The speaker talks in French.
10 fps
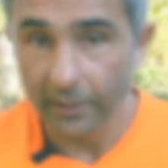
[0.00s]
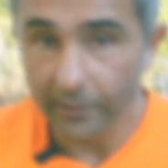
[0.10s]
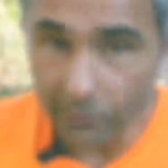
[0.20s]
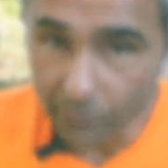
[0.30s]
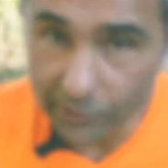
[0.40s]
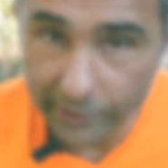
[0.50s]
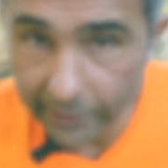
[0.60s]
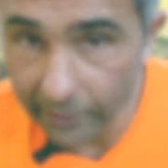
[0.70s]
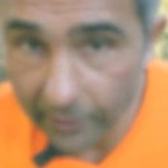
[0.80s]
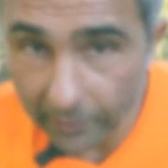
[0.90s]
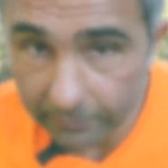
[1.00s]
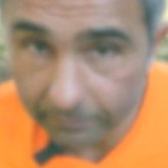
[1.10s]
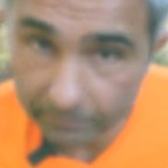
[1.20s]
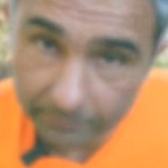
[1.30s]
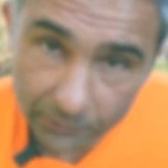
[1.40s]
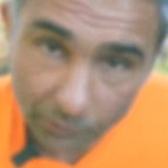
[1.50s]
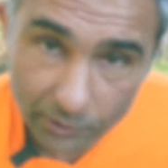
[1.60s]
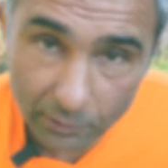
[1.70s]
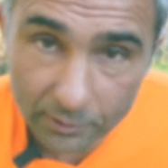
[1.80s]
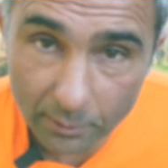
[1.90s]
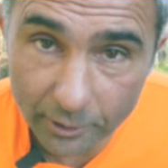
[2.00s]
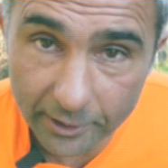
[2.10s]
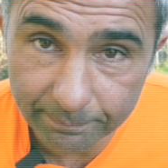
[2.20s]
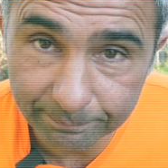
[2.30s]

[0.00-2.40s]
songez, euh, à vous abonner.